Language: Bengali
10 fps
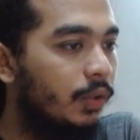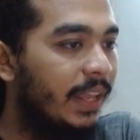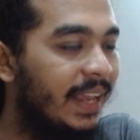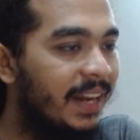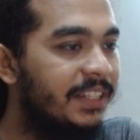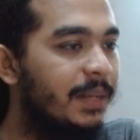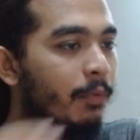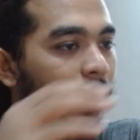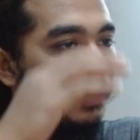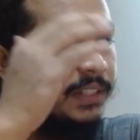এখানে যেটা
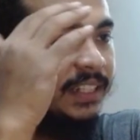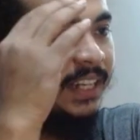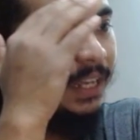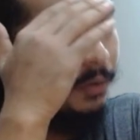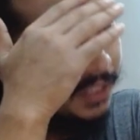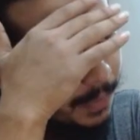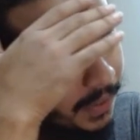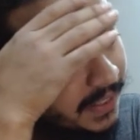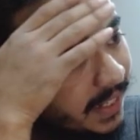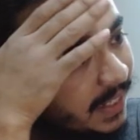বলা হয়েছে সেখানে হচ্ছে
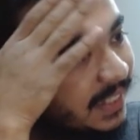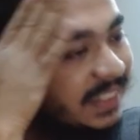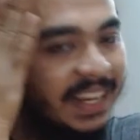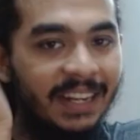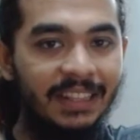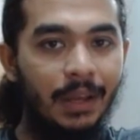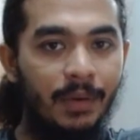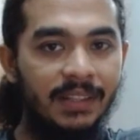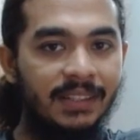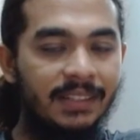আপনার কাছে একটা সেট দেওয়া
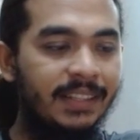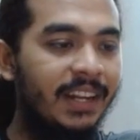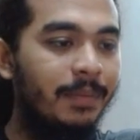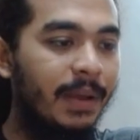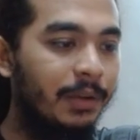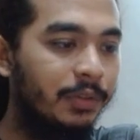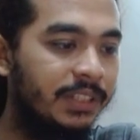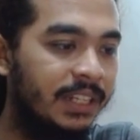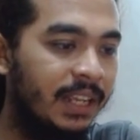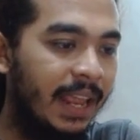আছে সেট মানে
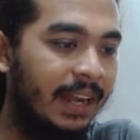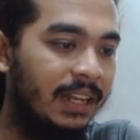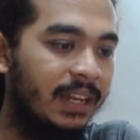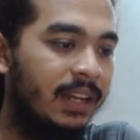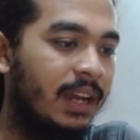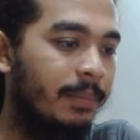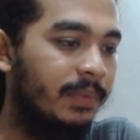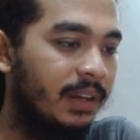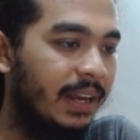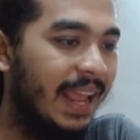হচ্ছে একটা
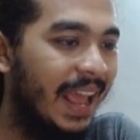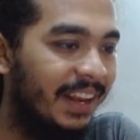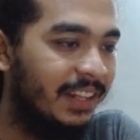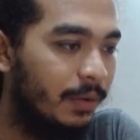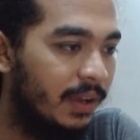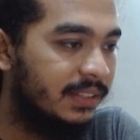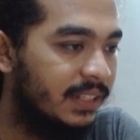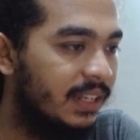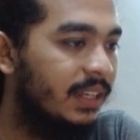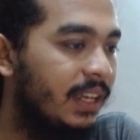আপনার অ্যারে দেওয়া
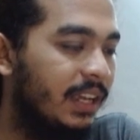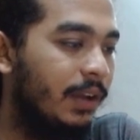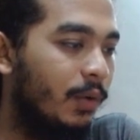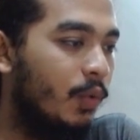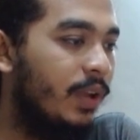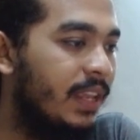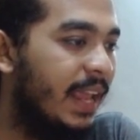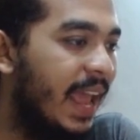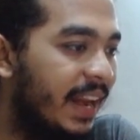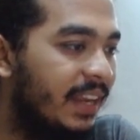আছে ওই
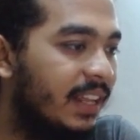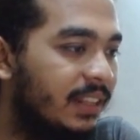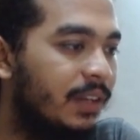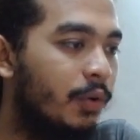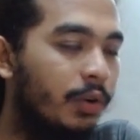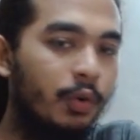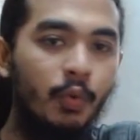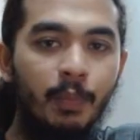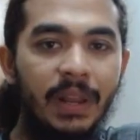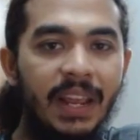অ্যারেটাতে কোনো
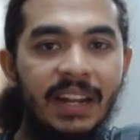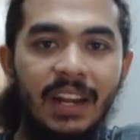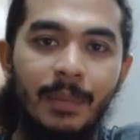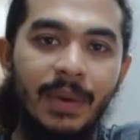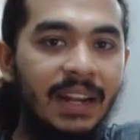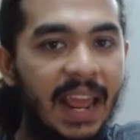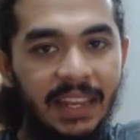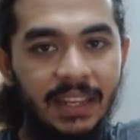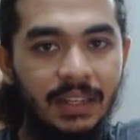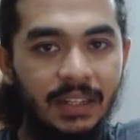ডুপ্লিকেট এলিমেন্ট নাই
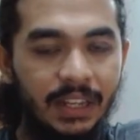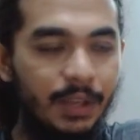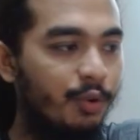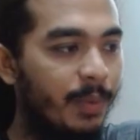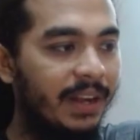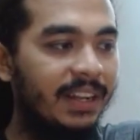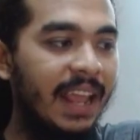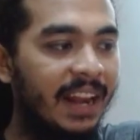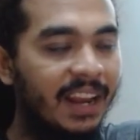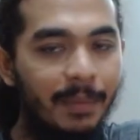এরকম একটা
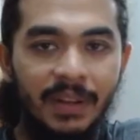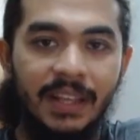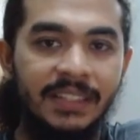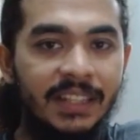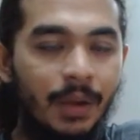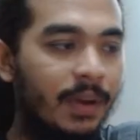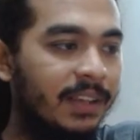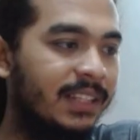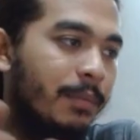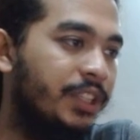এয়ারে আপনার কাছে দেওয়া
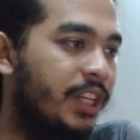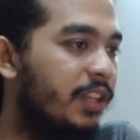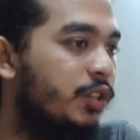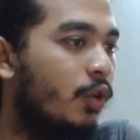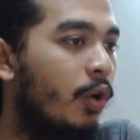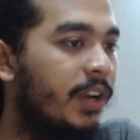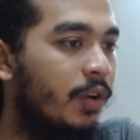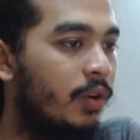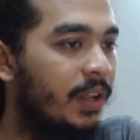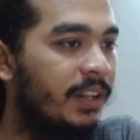আছে এবং সেটা শর্টেড
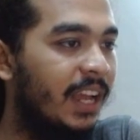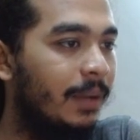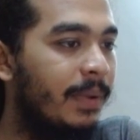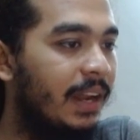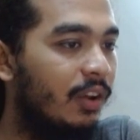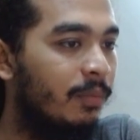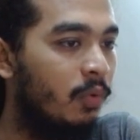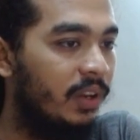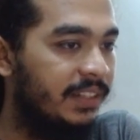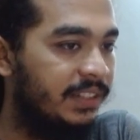অর্ডারে থাকবে এটাও
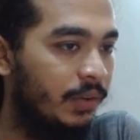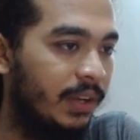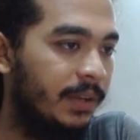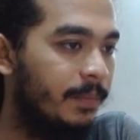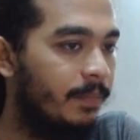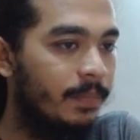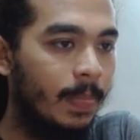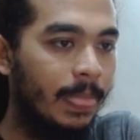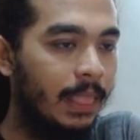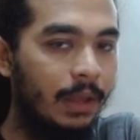বলে দিছে
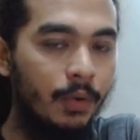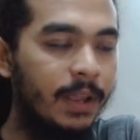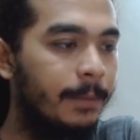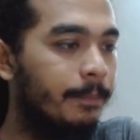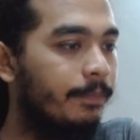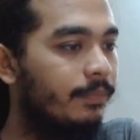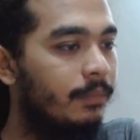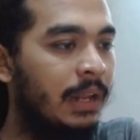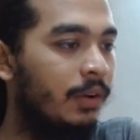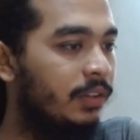ওকে
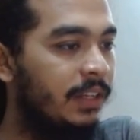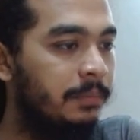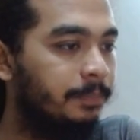ভালো কথা